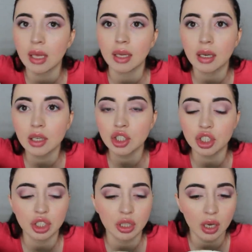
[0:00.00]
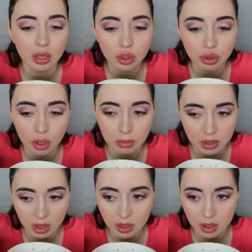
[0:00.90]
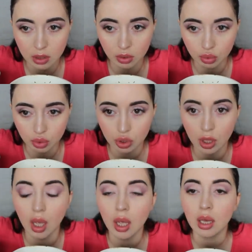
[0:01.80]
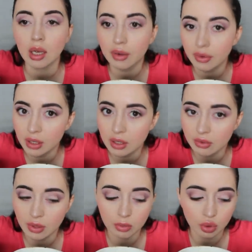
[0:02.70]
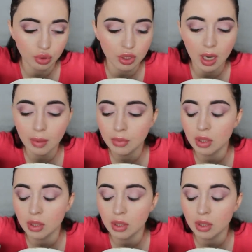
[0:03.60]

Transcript: Я раньше считала, что обязательно нужно говорить своим друзьям,